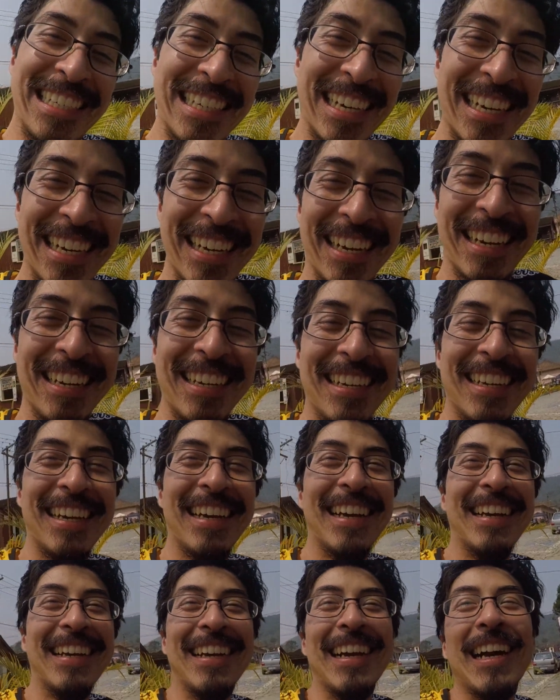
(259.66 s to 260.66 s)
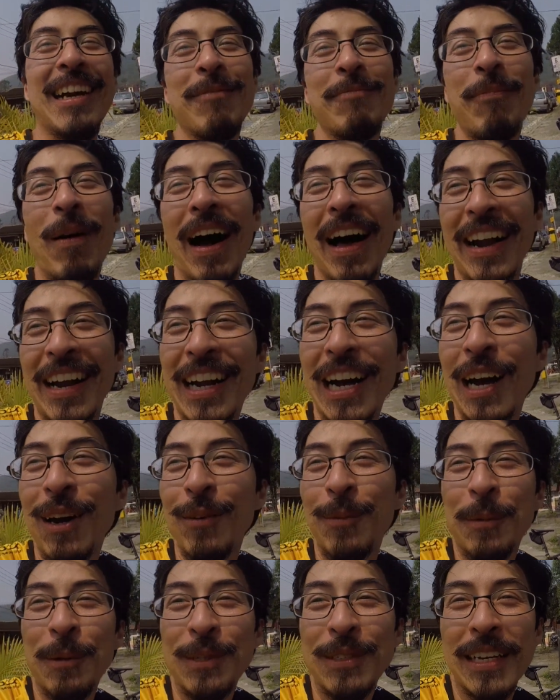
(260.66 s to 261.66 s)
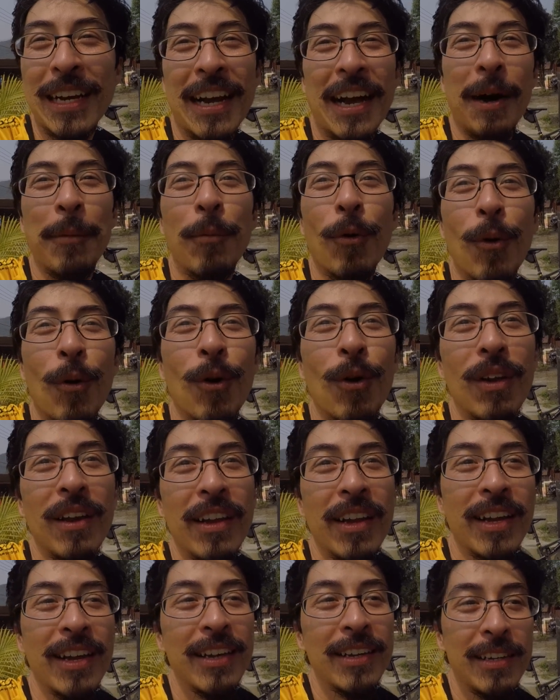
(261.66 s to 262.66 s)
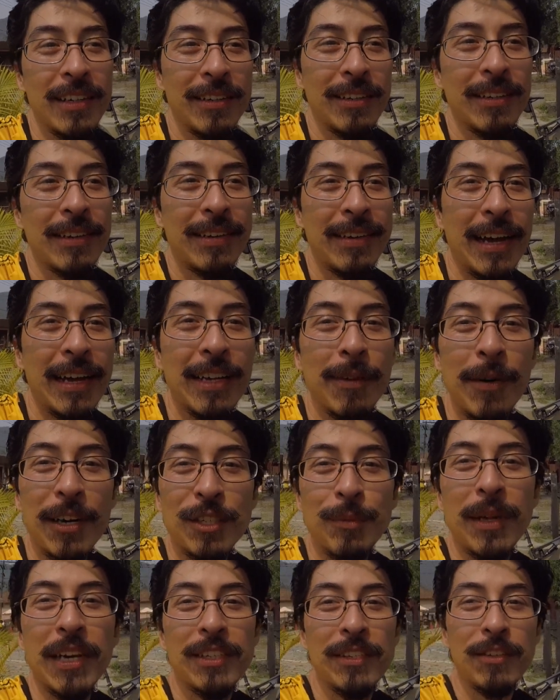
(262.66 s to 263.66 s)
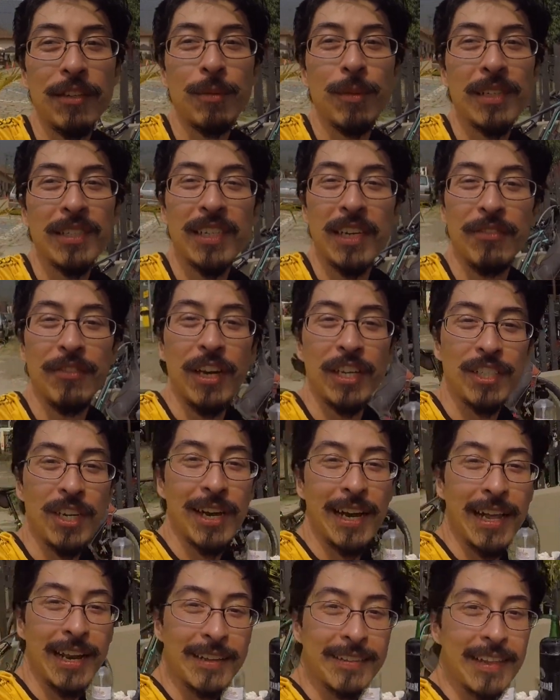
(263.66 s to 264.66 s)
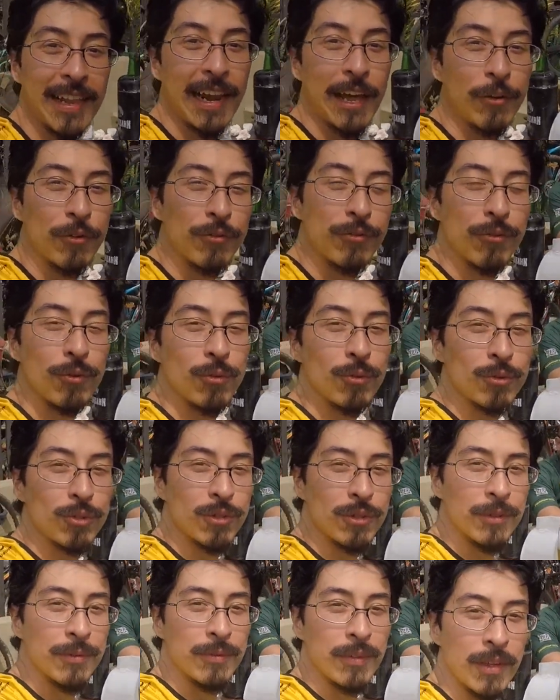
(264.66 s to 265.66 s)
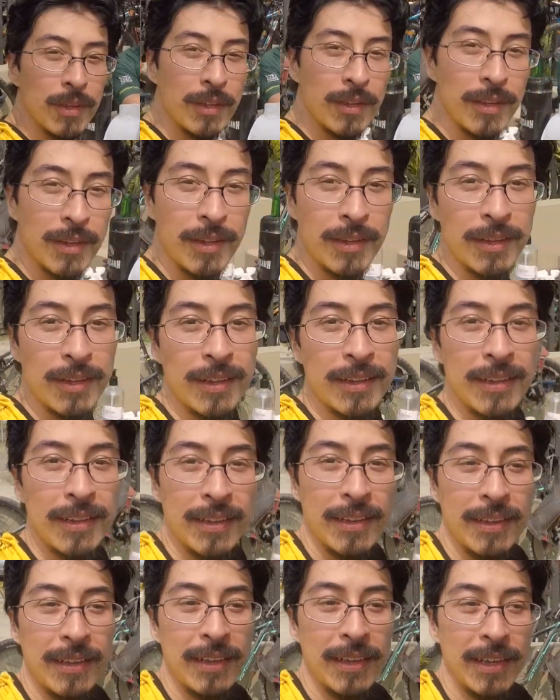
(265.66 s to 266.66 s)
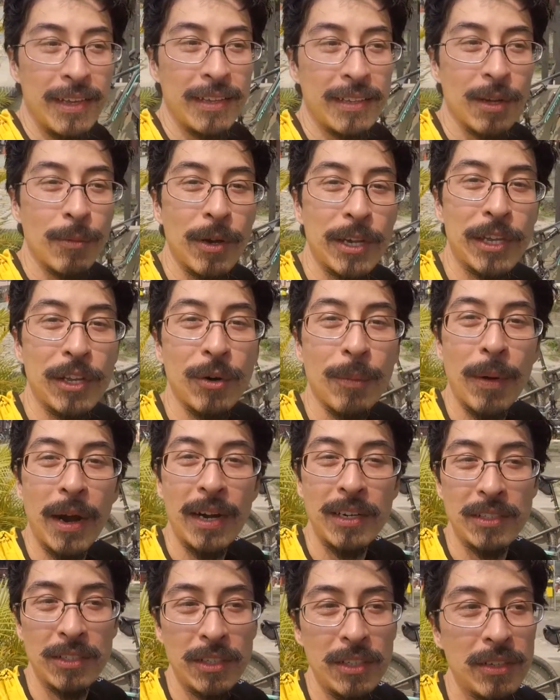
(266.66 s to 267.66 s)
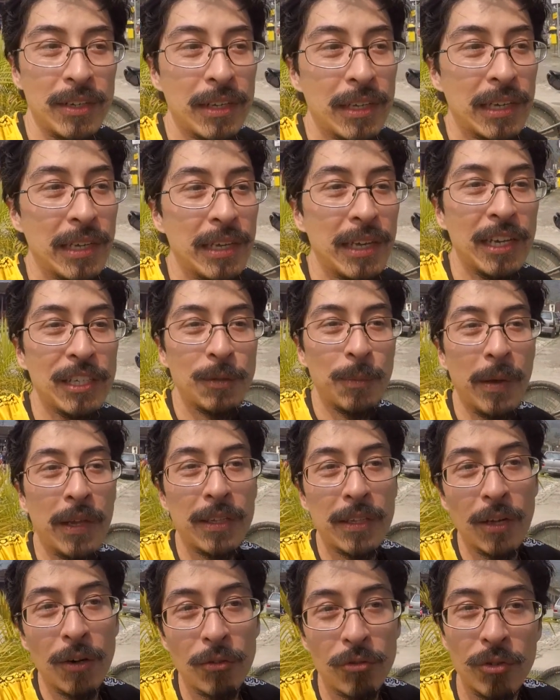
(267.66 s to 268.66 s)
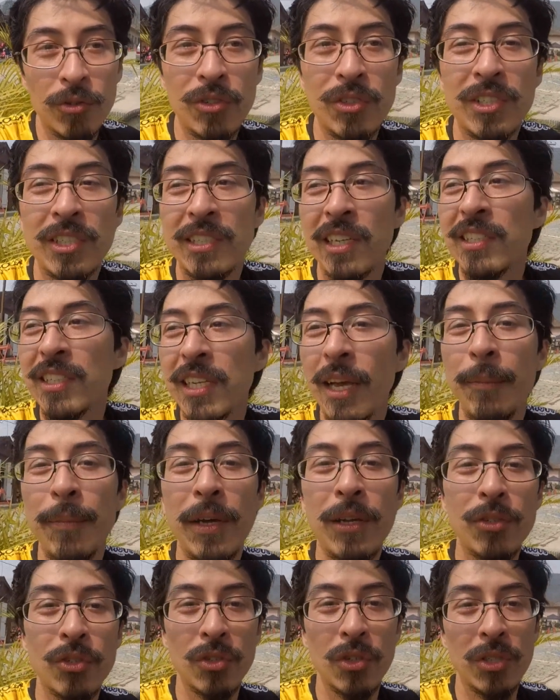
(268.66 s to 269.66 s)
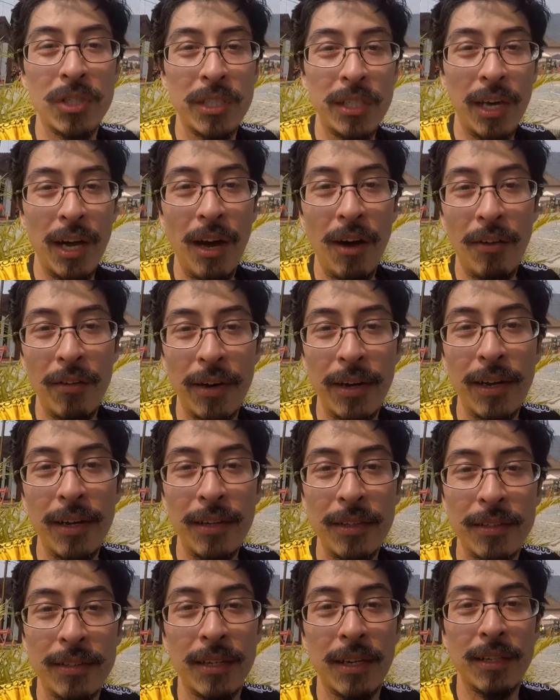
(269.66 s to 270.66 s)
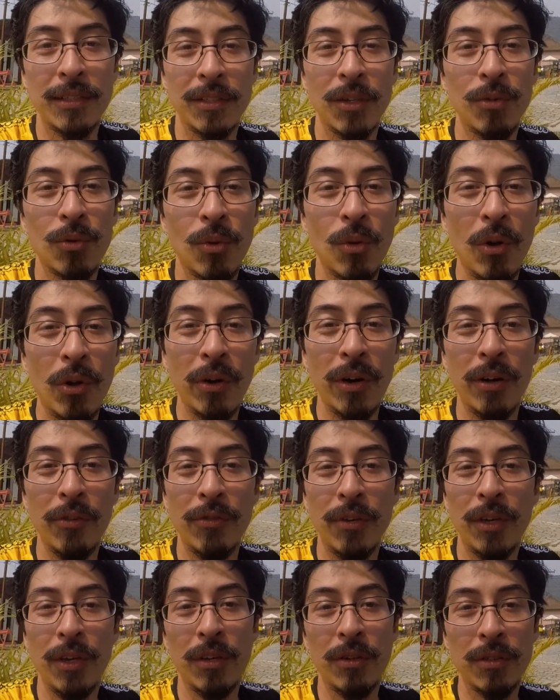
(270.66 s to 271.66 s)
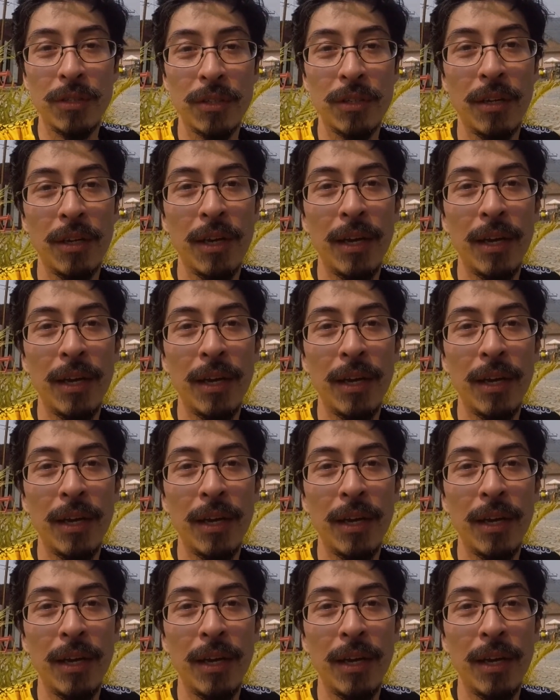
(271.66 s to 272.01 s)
É, né? Paramos, acabou o rolê. Nada mais merecido que uma cerveja, a galera tá lá no fundo. Estamos aqui num barzinho aqui, respeitando todo o distanciamento social, né? Questão do coronavírus.